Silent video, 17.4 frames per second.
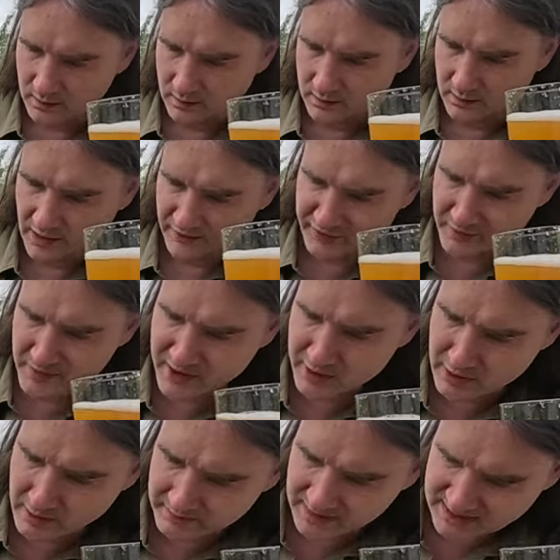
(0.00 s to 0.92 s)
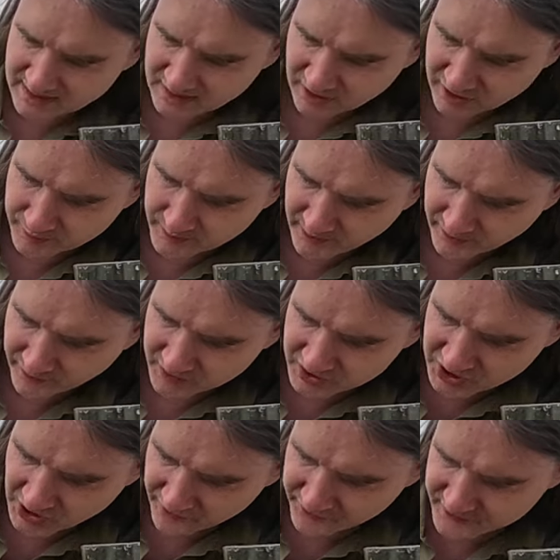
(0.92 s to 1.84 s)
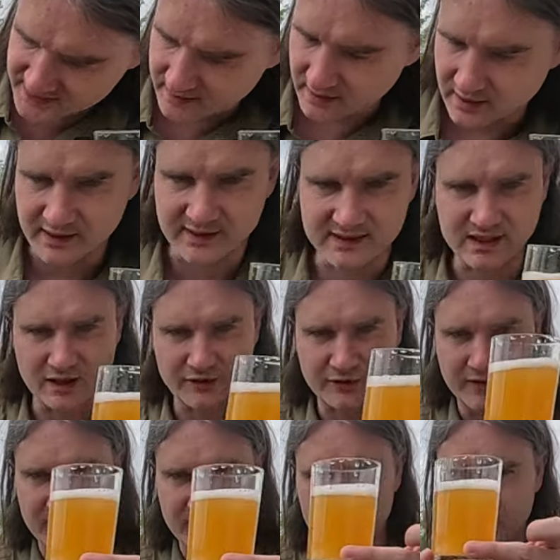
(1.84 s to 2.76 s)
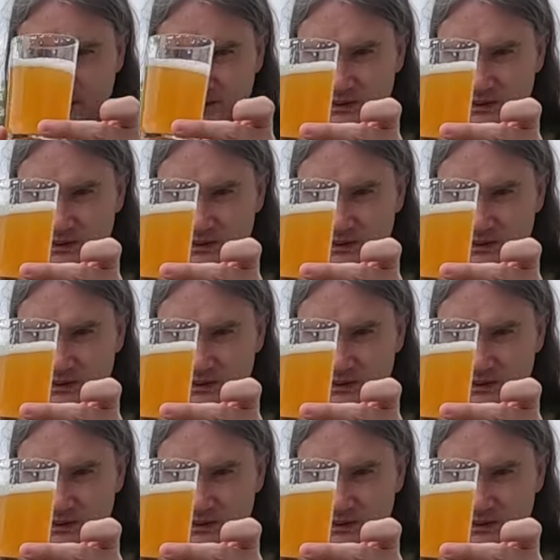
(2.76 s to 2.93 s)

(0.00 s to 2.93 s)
Nie wymieniłem nas tych piw, Szewc i Surfer.